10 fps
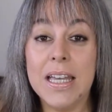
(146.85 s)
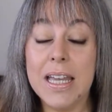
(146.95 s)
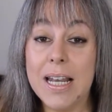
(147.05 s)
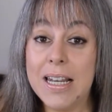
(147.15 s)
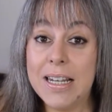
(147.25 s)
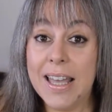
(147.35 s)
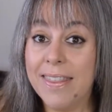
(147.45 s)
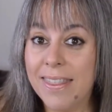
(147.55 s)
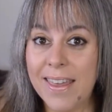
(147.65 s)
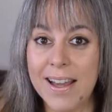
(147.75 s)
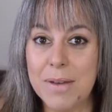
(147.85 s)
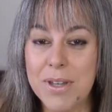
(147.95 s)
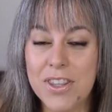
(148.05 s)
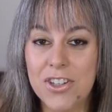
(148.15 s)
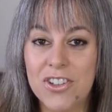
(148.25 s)
La idea que
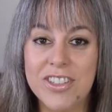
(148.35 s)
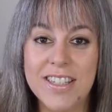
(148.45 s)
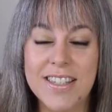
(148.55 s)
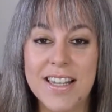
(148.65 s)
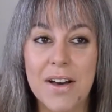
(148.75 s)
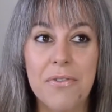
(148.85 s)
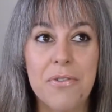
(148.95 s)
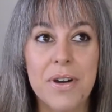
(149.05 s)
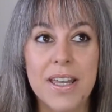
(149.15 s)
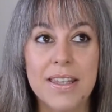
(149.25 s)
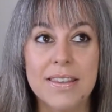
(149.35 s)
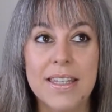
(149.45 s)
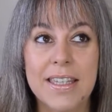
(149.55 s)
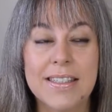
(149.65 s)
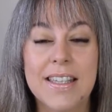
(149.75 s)
me dio Gisela fue
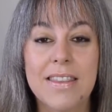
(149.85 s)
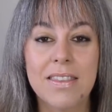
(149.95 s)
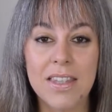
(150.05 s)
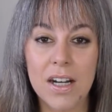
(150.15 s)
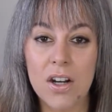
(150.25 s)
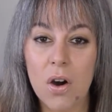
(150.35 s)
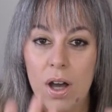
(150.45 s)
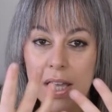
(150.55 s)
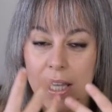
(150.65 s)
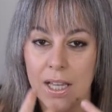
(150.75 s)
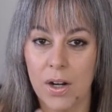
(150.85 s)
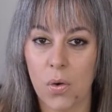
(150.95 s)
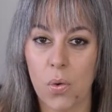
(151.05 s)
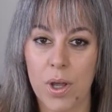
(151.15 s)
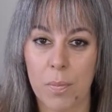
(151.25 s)
de sentirlo en el
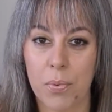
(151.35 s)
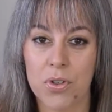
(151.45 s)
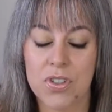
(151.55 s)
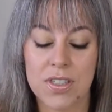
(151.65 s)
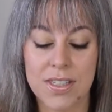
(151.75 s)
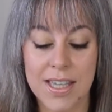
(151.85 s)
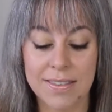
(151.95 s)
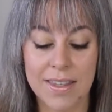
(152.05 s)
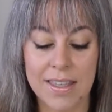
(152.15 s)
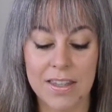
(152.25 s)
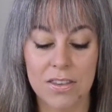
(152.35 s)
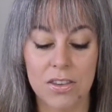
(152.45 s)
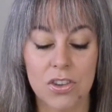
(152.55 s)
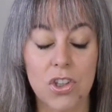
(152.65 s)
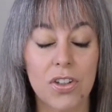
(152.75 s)
cuerpo. Siente
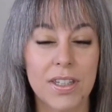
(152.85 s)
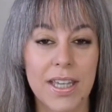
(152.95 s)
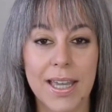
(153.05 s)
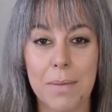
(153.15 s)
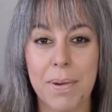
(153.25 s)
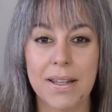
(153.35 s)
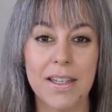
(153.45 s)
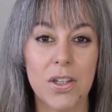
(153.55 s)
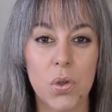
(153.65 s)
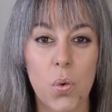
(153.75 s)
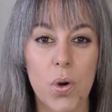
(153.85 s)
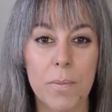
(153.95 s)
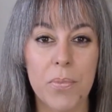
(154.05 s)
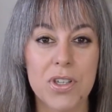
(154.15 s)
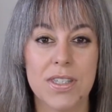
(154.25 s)
dónde, en qué parte de tu
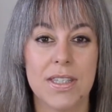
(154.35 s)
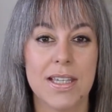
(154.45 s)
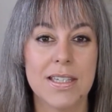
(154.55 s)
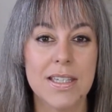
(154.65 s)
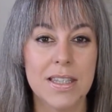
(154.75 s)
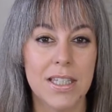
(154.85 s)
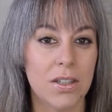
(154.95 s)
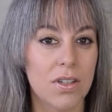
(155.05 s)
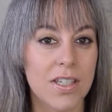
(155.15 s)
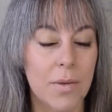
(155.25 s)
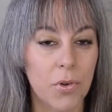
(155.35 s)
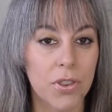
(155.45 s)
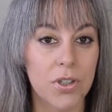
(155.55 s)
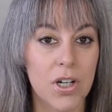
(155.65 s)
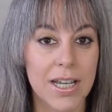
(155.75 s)
cuerpo estás sintiendo esa
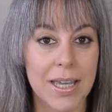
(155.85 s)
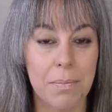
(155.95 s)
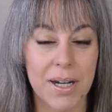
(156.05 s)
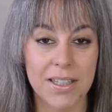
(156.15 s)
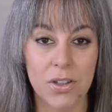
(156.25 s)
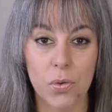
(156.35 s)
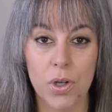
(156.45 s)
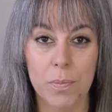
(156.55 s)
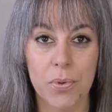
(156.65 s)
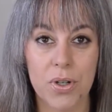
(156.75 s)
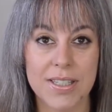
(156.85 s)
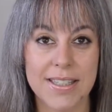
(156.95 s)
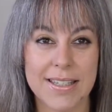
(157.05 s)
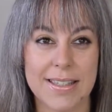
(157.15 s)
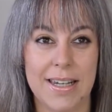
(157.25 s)
emoción, en qué parte de tu cuerpo
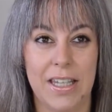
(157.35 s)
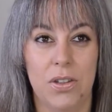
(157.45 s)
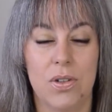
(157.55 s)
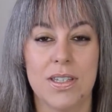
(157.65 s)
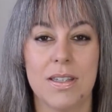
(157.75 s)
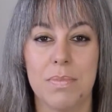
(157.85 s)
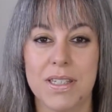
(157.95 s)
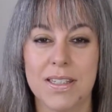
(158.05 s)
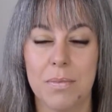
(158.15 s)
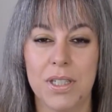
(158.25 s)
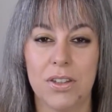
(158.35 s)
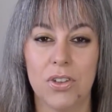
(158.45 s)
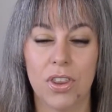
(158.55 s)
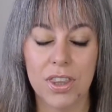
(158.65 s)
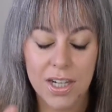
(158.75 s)
estás teniendo ese
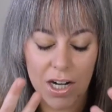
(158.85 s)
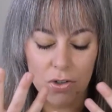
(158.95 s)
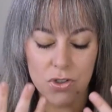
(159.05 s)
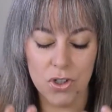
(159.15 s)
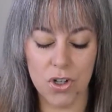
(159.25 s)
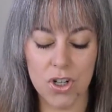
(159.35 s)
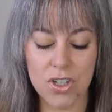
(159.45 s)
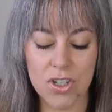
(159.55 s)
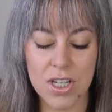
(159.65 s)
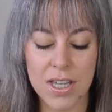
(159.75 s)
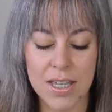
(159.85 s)
pensamiento. Cierra los ojos,